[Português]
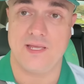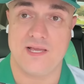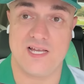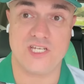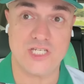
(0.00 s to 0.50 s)

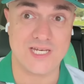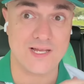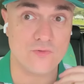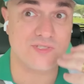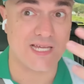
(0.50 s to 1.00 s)
A gente
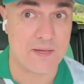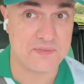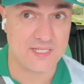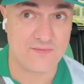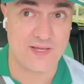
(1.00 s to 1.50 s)
não sabe
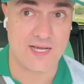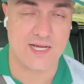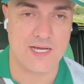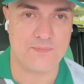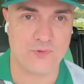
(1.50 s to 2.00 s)
se ele vai a
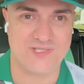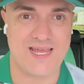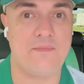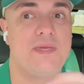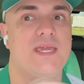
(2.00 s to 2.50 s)
campo, se
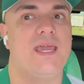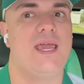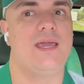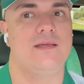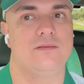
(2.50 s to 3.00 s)
é
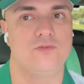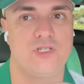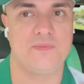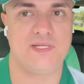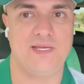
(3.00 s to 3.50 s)
Miguel do
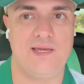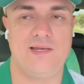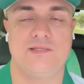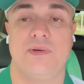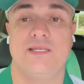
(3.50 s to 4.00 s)
time
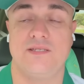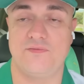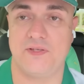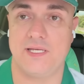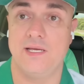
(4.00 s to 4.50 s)
deles, mas
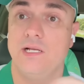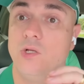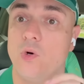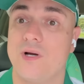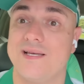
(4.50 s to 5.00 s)
enfim,
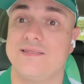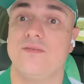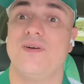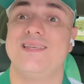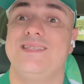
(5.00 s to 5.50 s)
Lucas
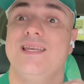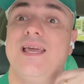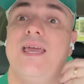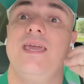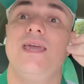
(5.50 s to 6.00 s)
vai ser
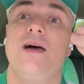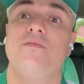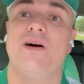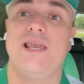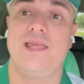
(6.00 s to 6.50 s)

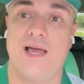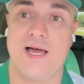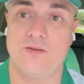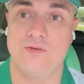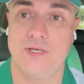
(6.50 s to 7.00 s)
reavaliado